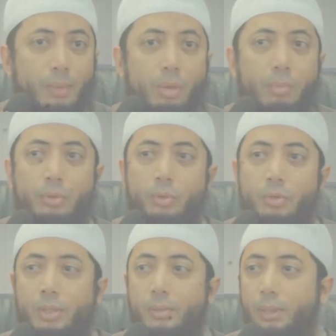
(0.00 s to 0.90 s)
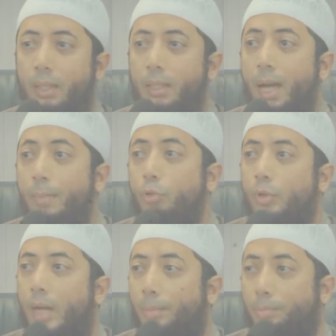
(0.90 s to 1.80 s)
Muhammad SAW dengan
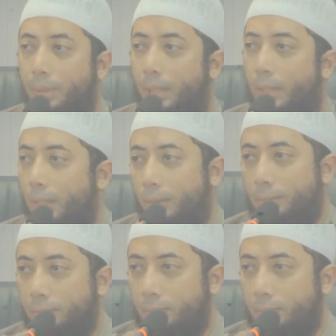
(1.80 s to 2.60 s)
Abul Anbiya,